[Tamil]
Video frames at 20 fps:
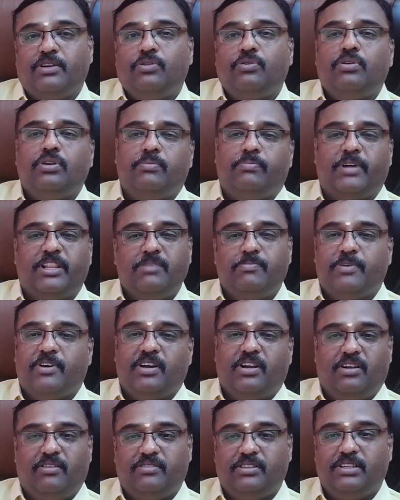பதினோரு
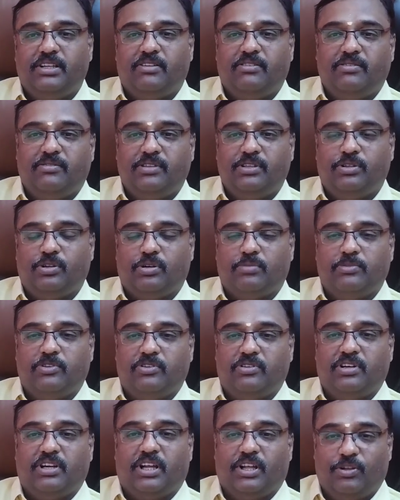பதிப்பகங்களை வந்து அவங்க வந்து தொடர்பு
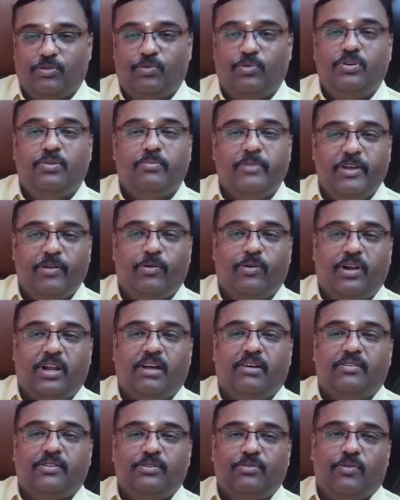கொண்டிருக்காங்க ஒன் பை
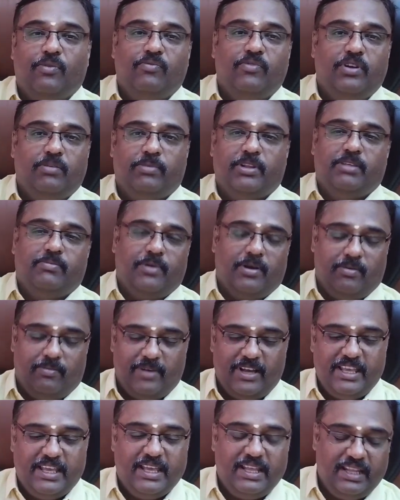ஒன்னாக வந்து ஒவ்வொரு
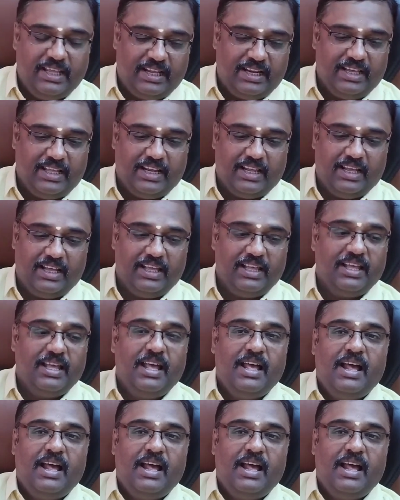பதிப்பகமாக ஏறி இறங்குறாங்க